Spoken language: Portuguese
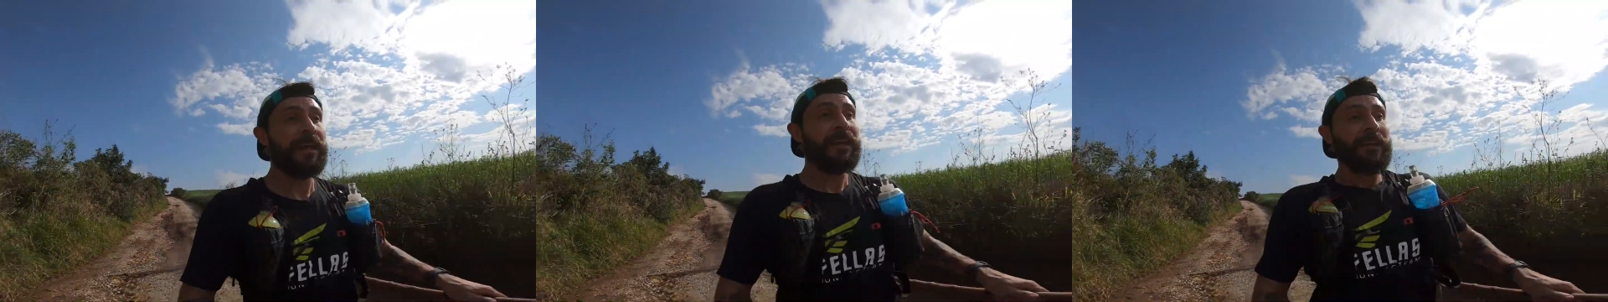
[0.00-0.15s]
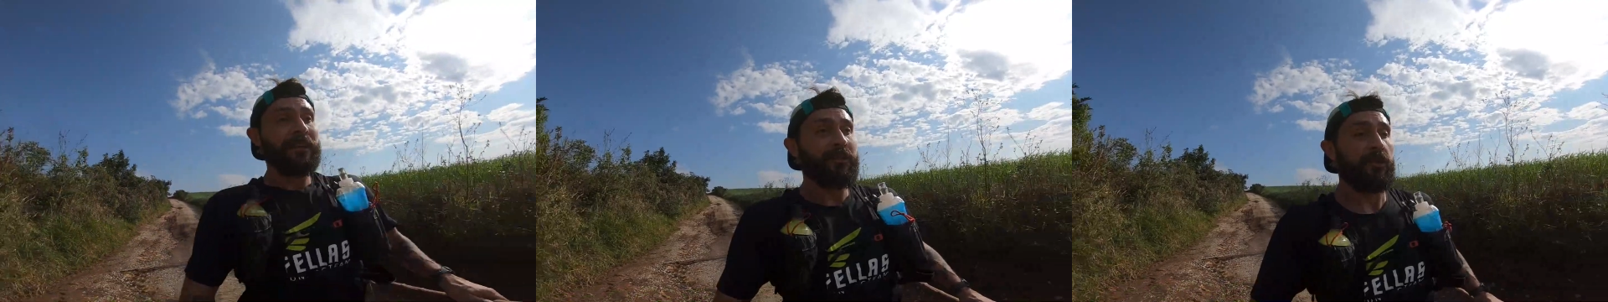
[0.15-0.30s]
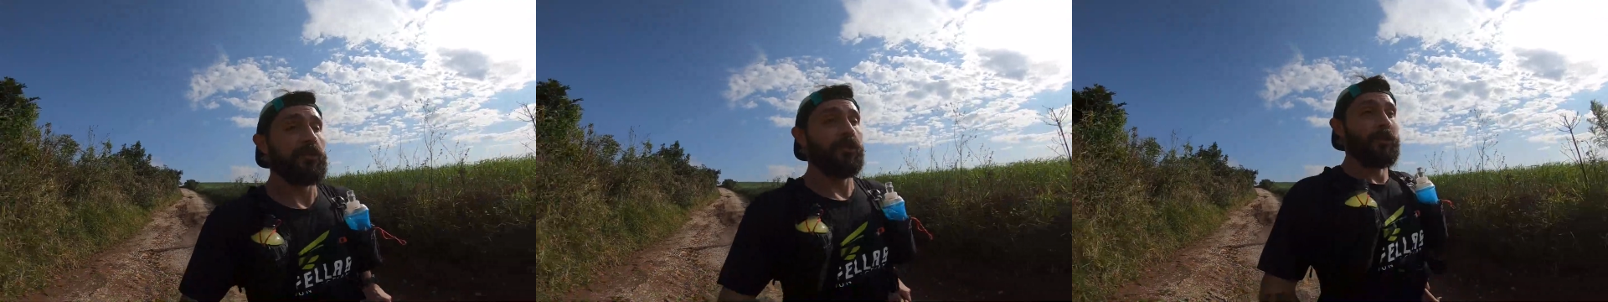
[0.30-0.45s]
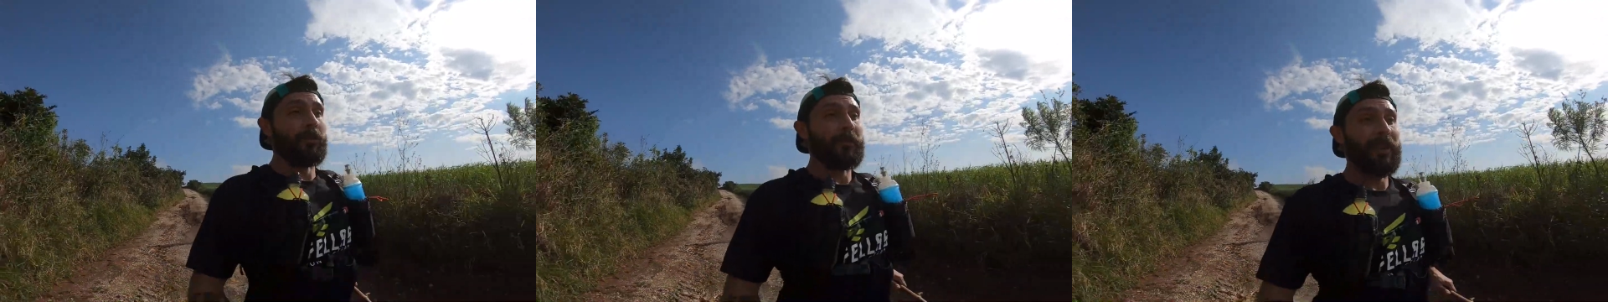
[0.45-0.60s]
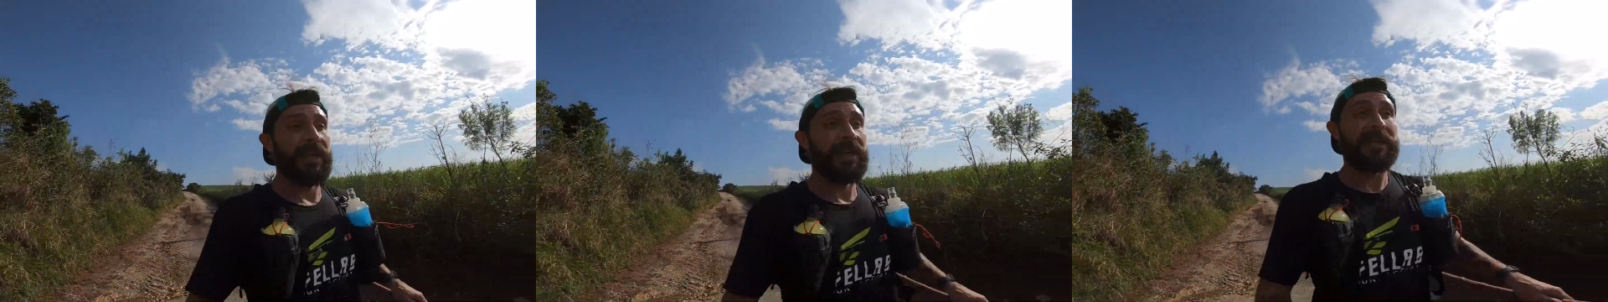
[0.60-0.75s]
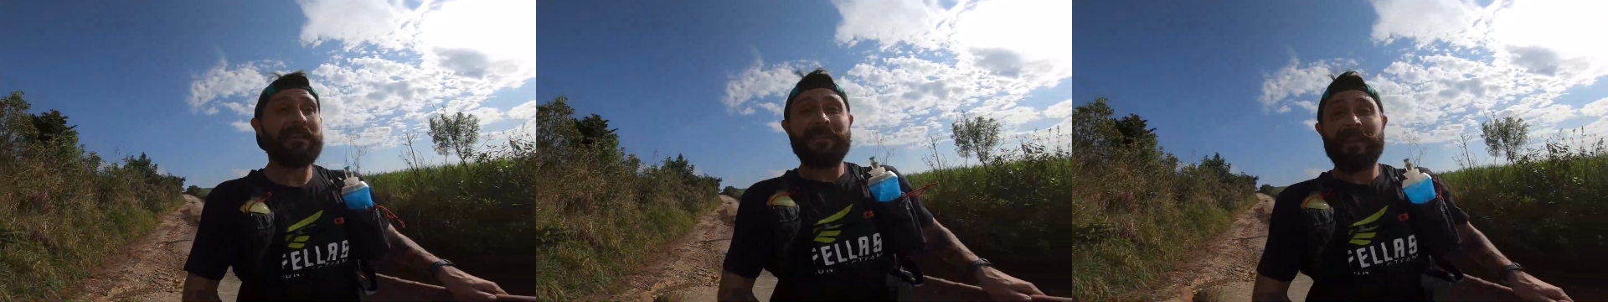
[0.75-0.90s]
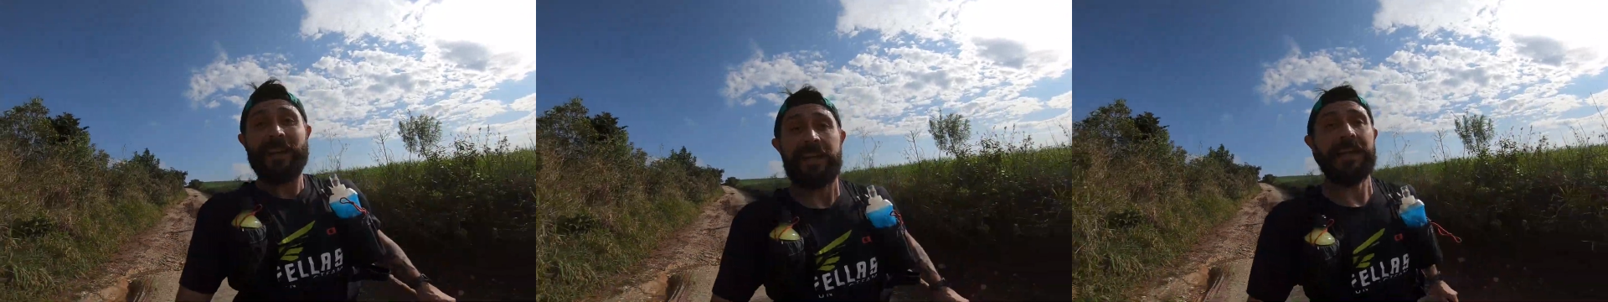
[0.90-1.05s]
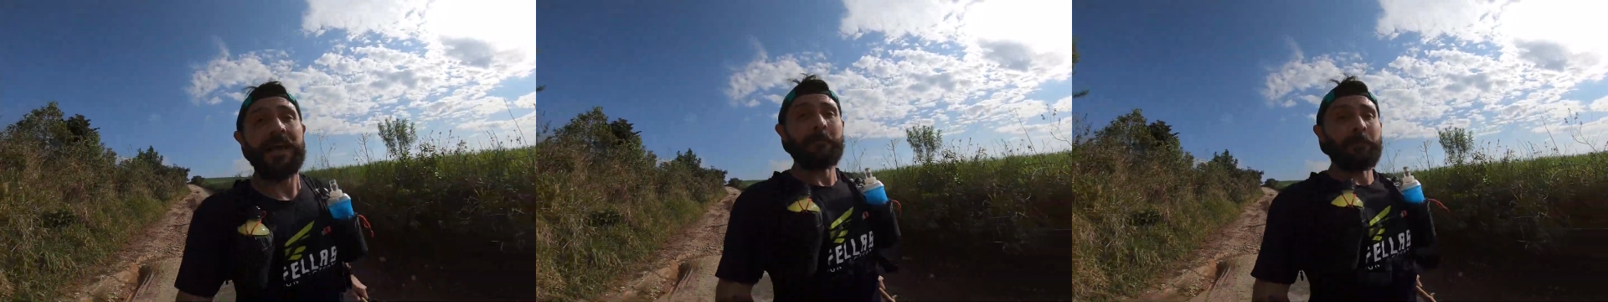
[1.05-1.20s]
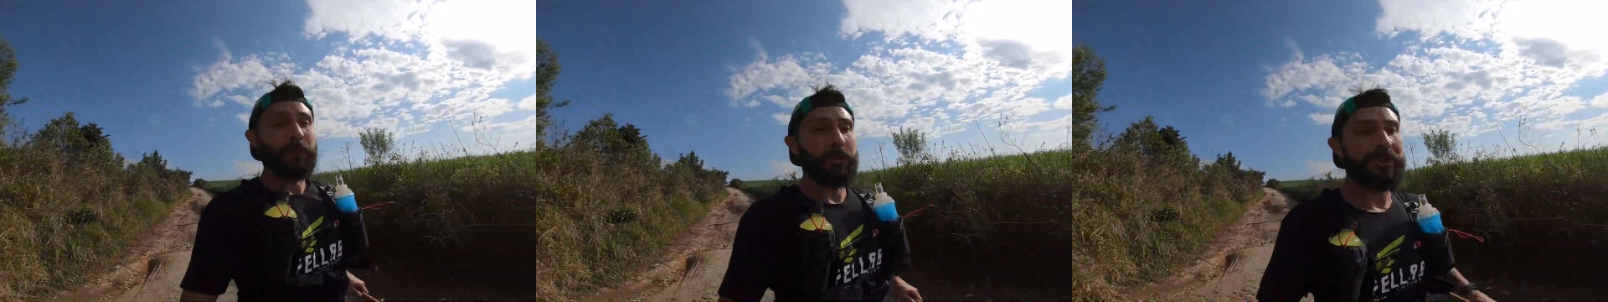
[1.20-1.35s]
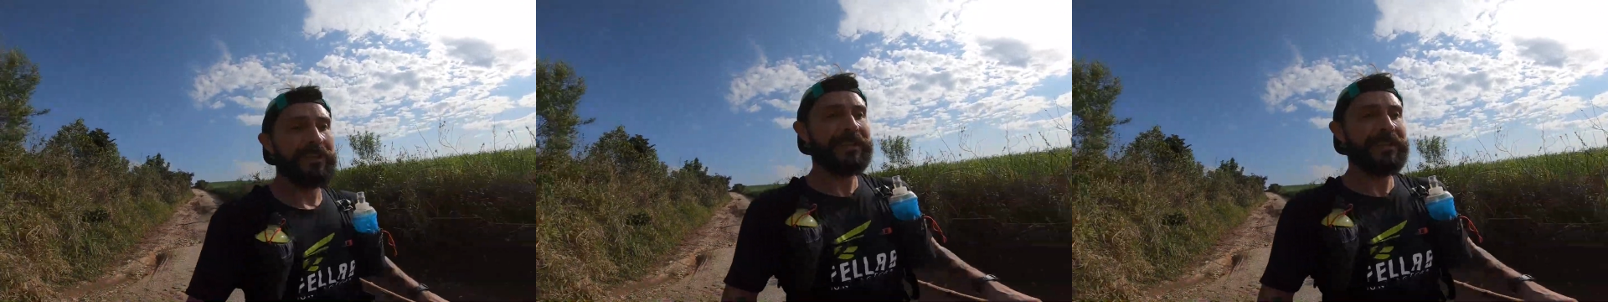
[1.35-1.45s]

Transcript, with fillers: sobre treinar por